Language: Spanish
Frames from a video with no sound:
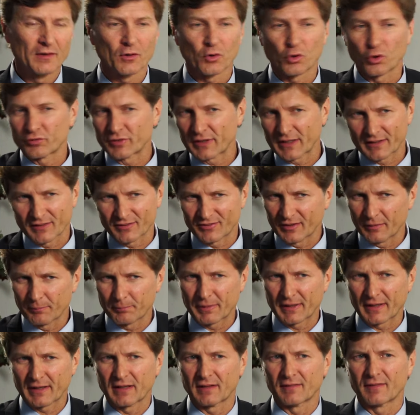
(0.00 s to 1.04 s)
cosa que
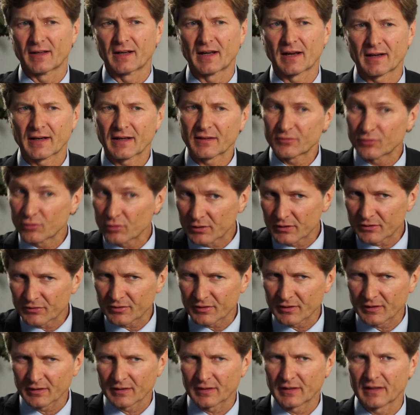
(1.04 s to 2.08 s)
siempre genera reacciones,
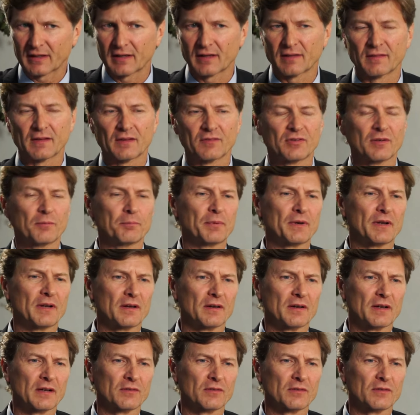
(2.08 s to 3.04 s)
eh, que siempre